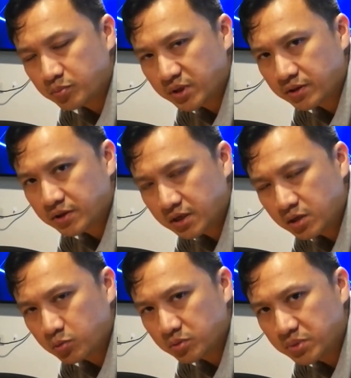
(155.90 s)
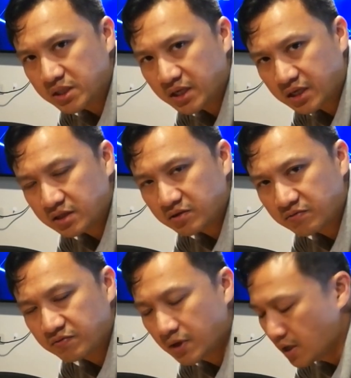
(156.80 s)
pin 3 would be
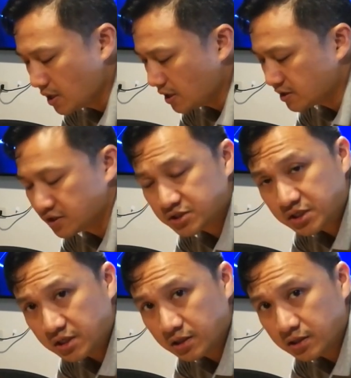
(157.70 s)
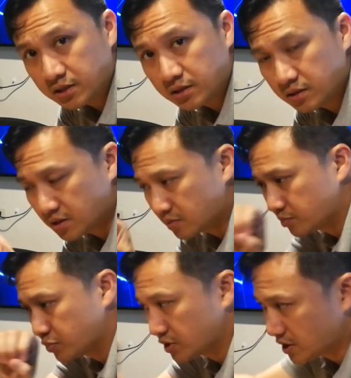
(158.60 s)
negative. And the shield
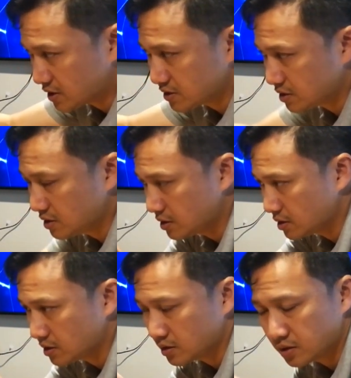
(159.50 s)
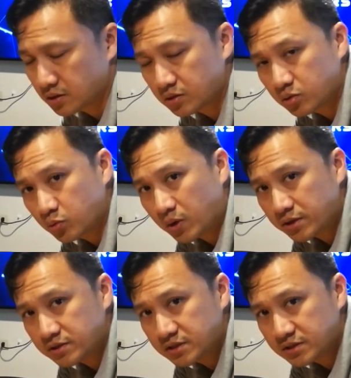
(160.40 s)
that protects the uh, two
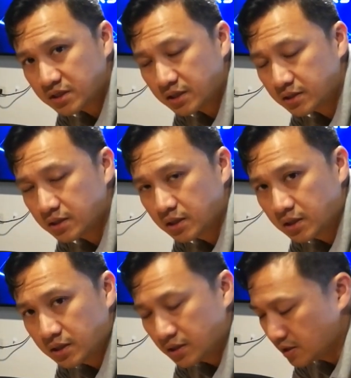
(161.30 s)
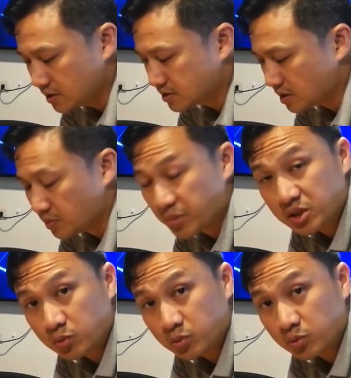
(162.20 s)
wires inside is uh, pin